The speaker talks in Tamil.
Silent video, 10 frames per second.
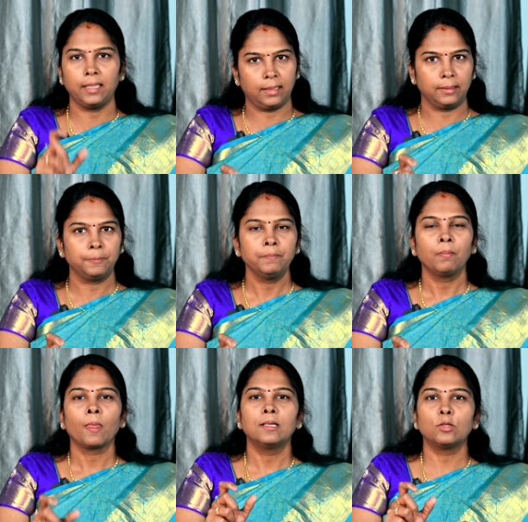இருக்குது
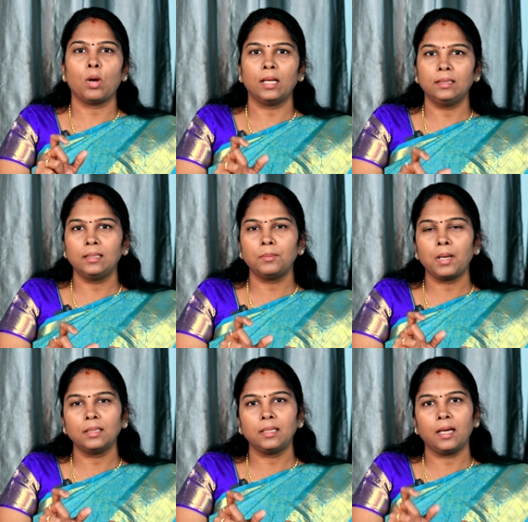ஸோ அந்த
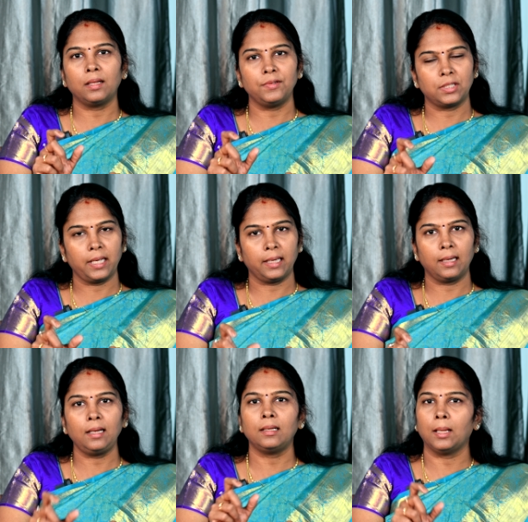மாதிரியான
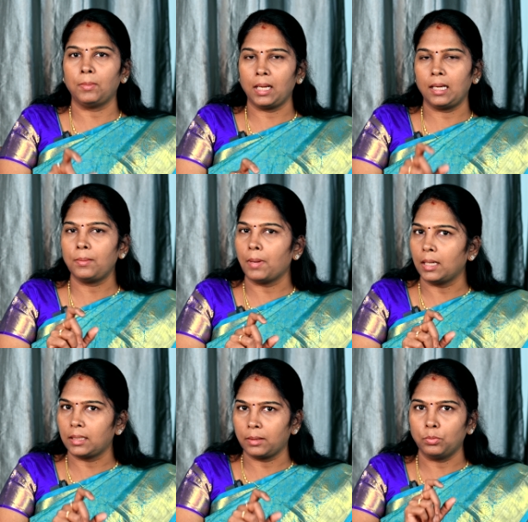விஷயங்கள் நம்மளால்
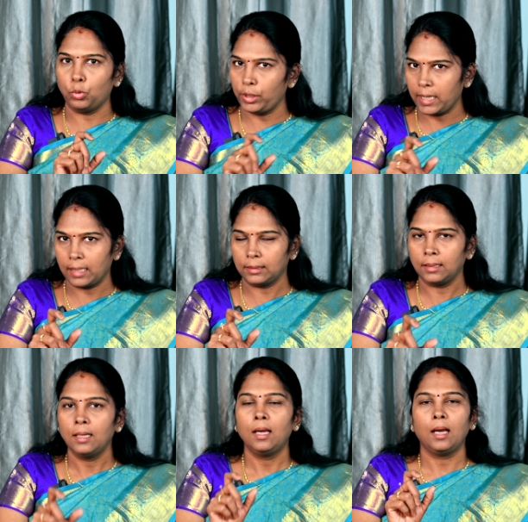மாற்ற முடியாது
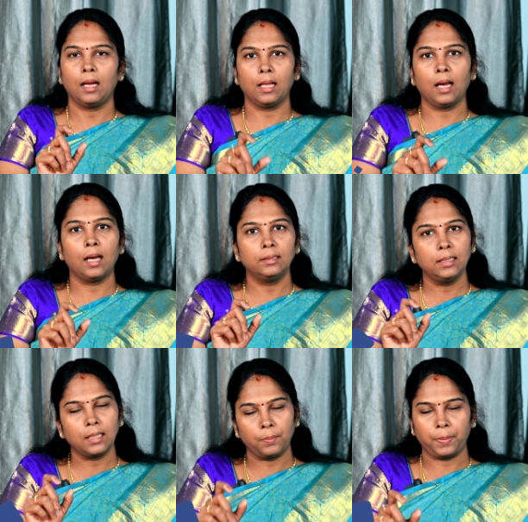ஆனால்
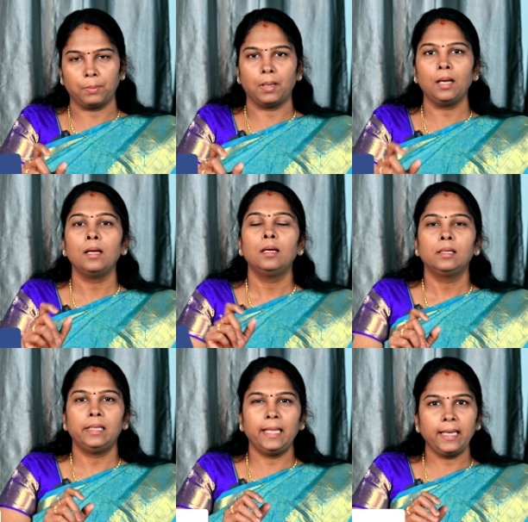அதுக்கப்புறமா
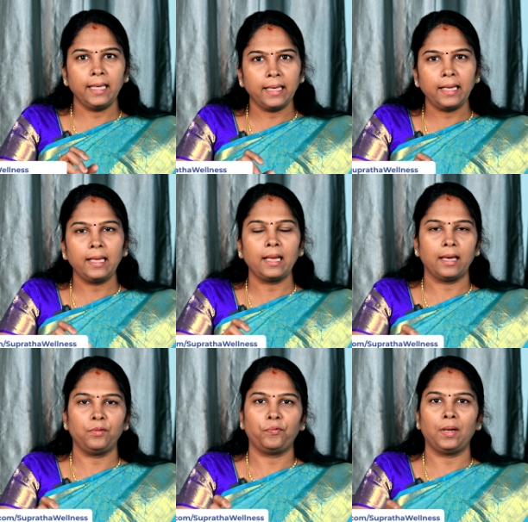டெய்லி
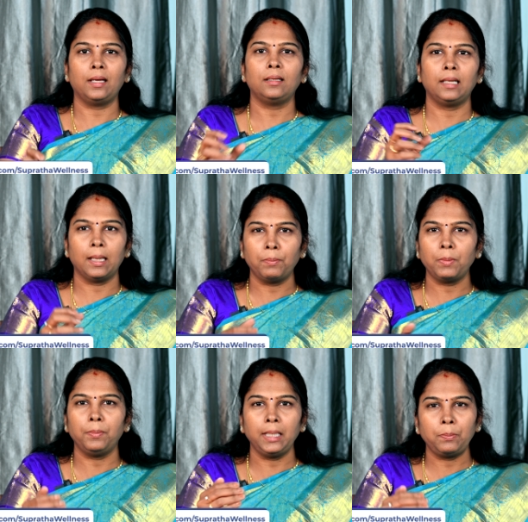லைஃப்பில் நம்ம
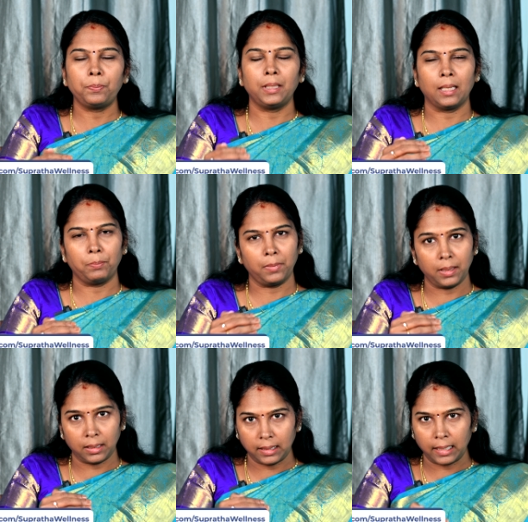மீட்
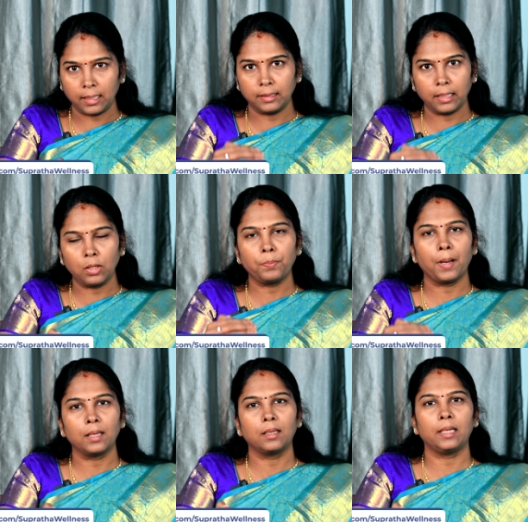நம்ம தினம் தினம்
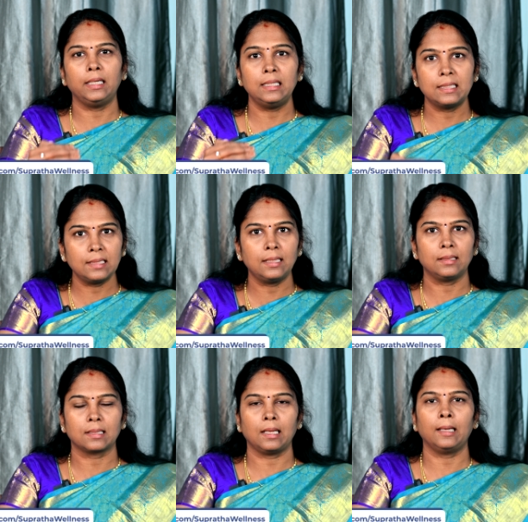பார்க்குற
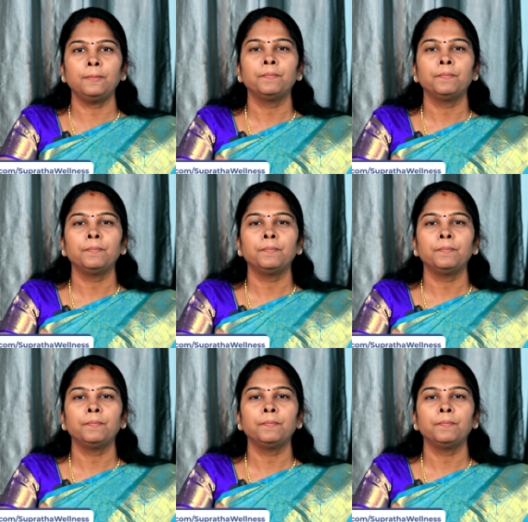இன்சிடெண்ட்ஸில்